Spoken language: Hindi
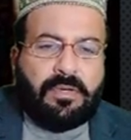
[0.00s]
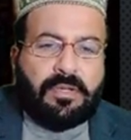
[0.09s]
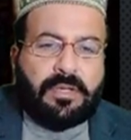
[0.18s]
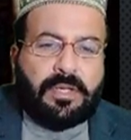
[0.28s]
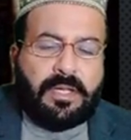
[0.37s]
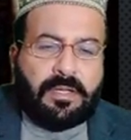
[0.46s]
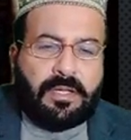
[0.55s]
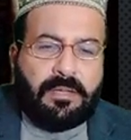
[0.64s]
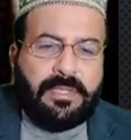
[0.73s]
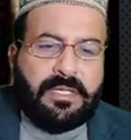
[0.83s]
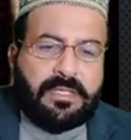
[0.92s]
और
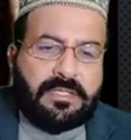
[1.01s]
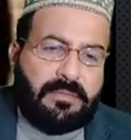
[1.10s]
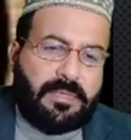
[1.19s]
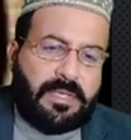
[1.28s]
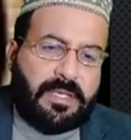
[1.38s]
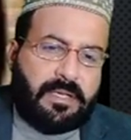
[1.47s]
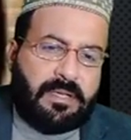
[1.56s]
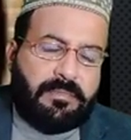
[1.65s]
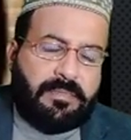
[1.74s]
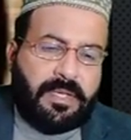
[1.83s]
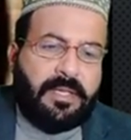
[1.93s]
नाकामी का सामना करना
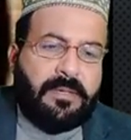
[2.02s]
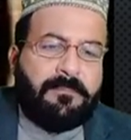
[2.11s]
पड़े